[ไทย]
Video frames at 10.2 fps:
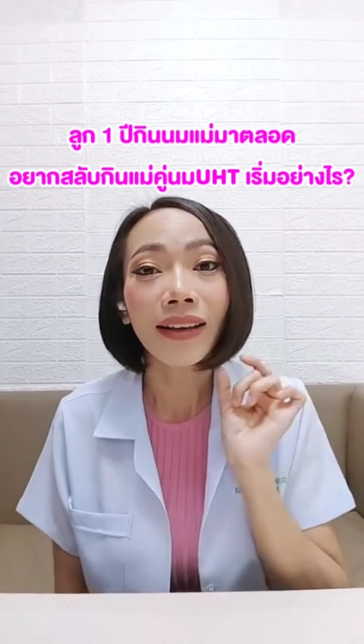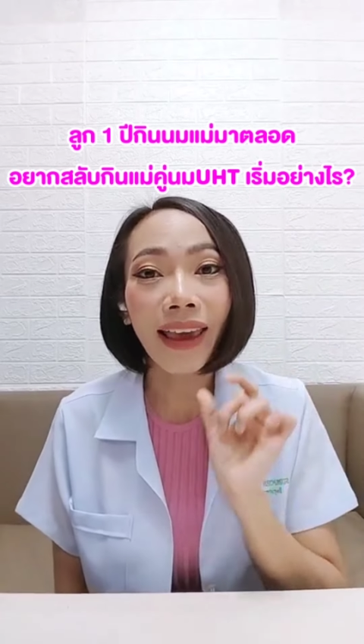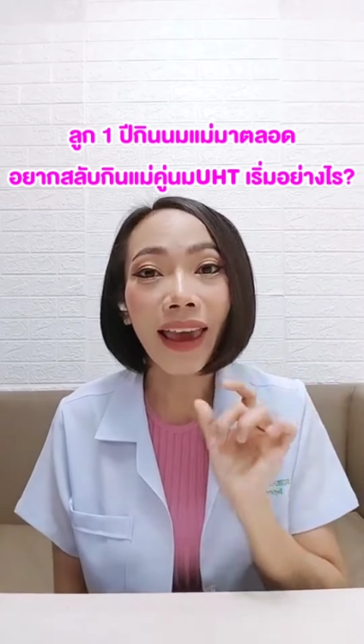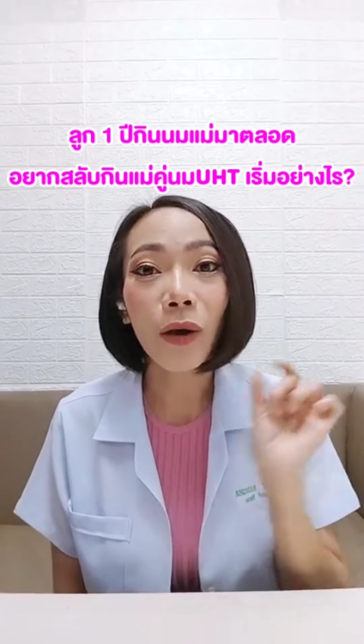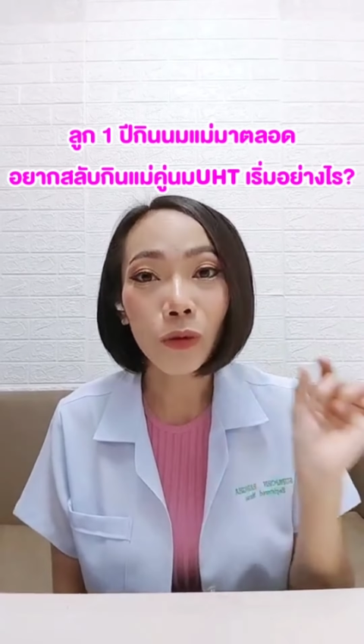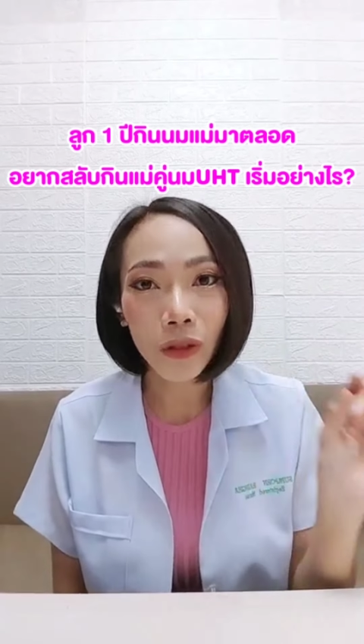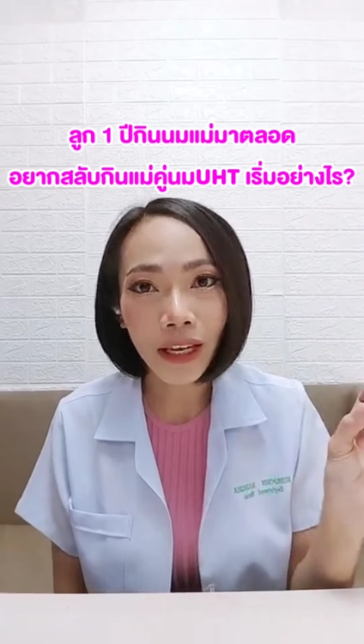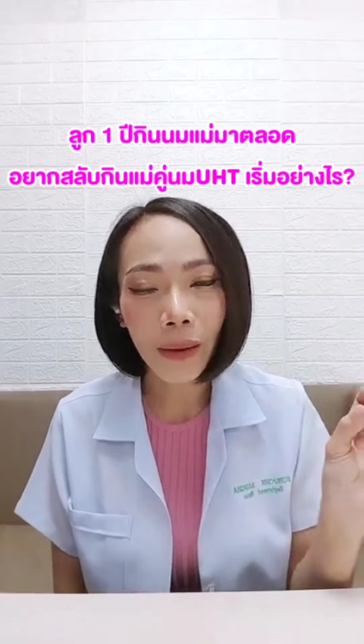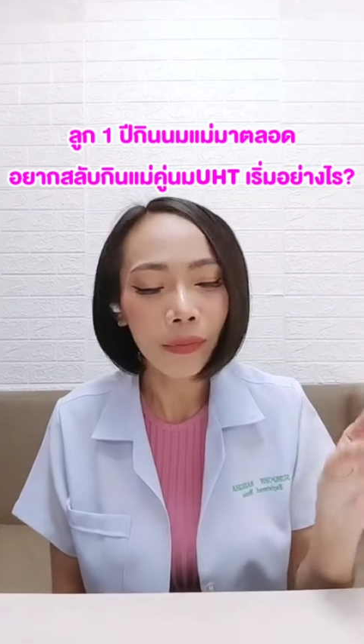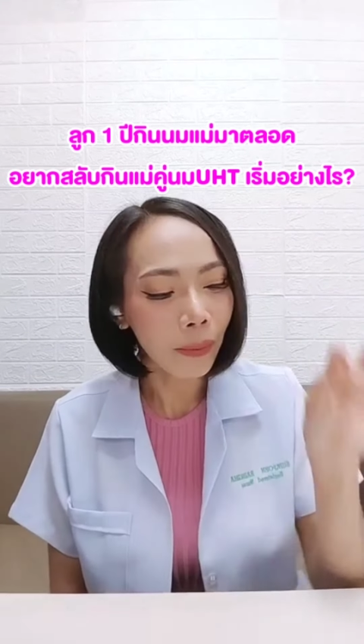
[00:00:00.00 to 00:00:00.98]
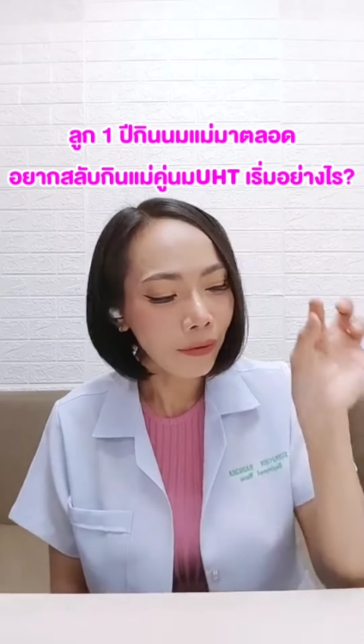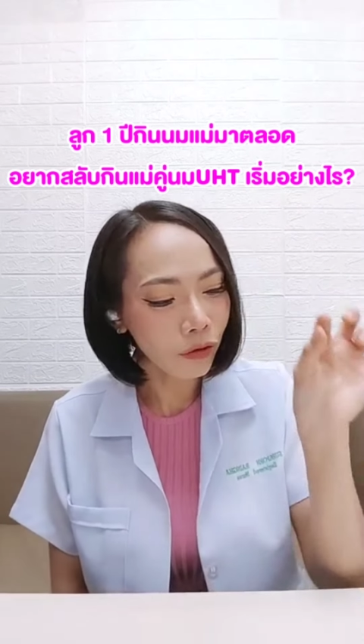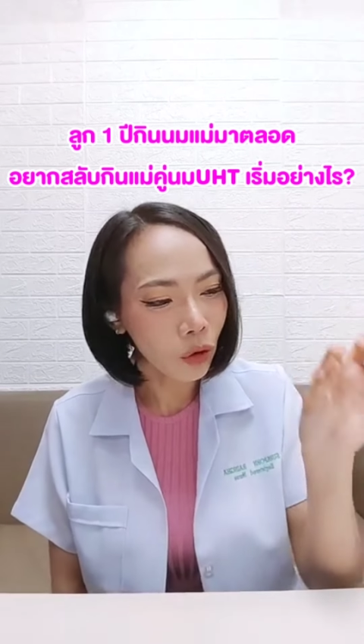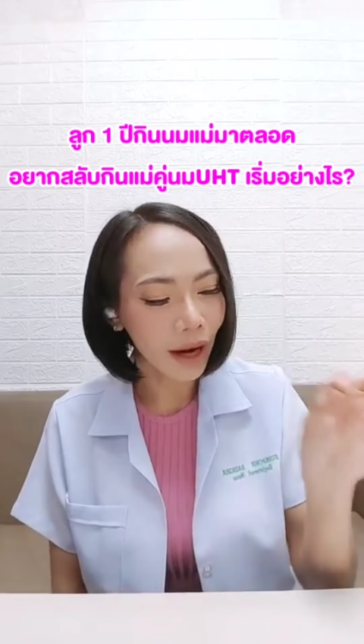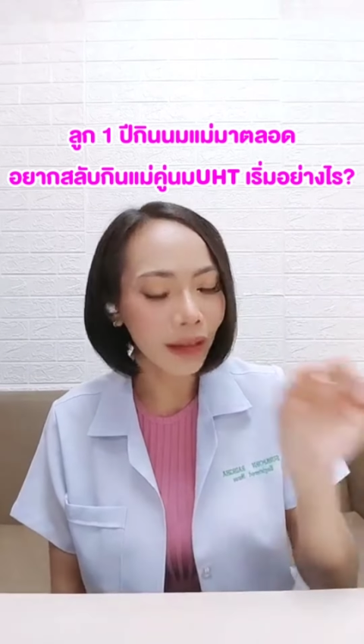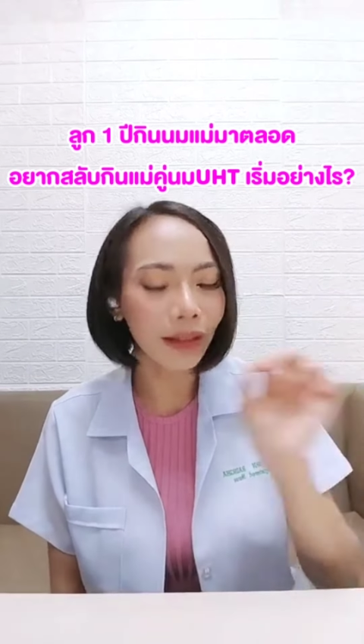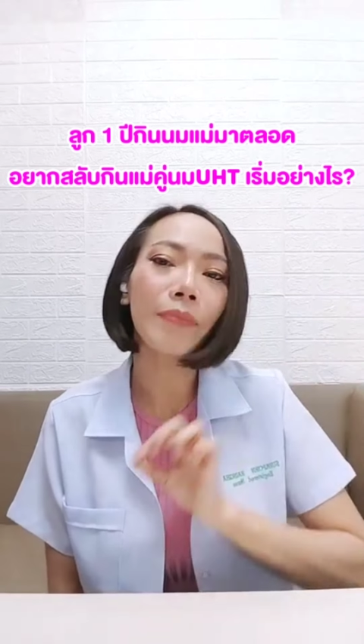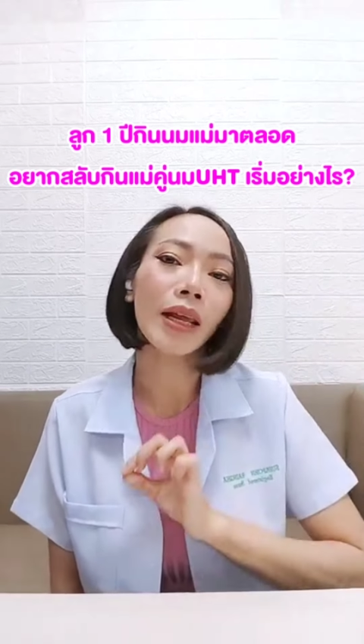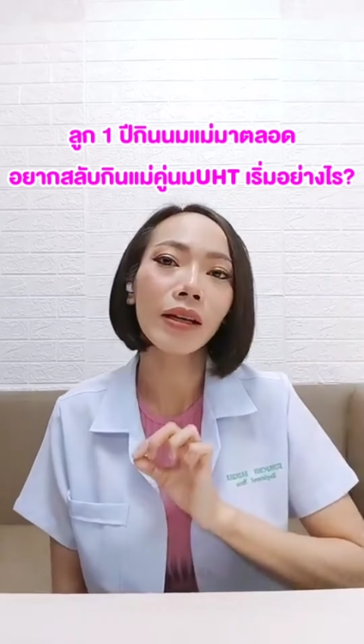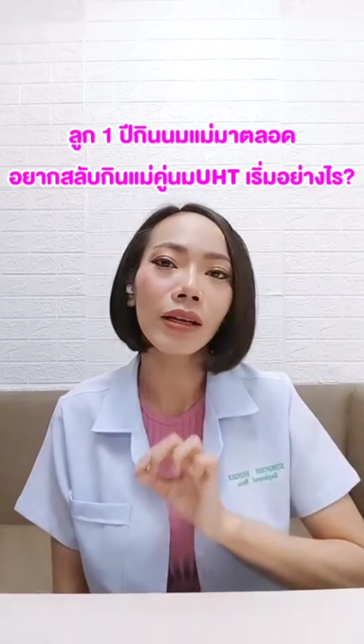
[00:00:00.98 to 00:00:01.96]
แคลเซียมเราไปโฟกัส
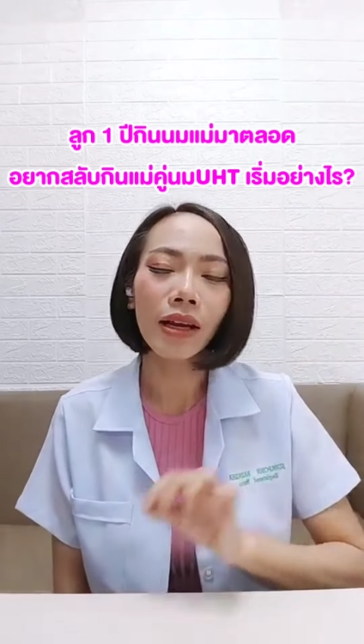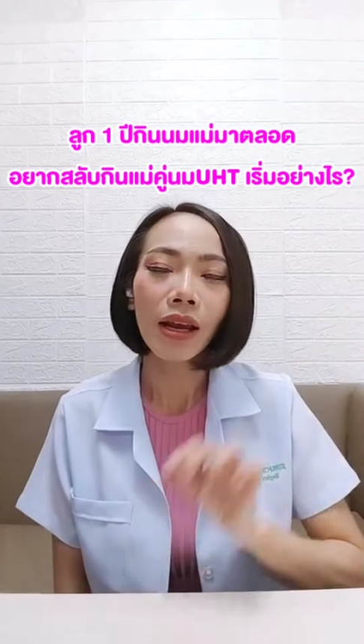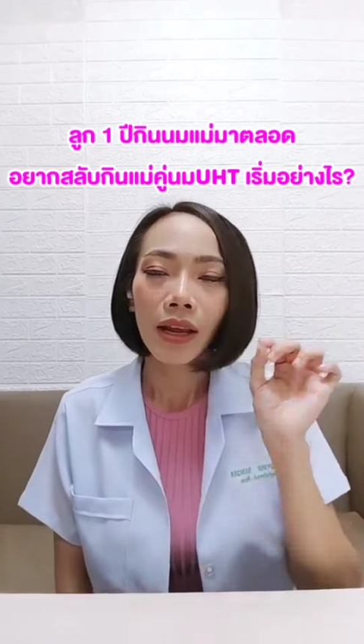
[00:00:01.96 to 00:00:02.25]
คำนั้นเลย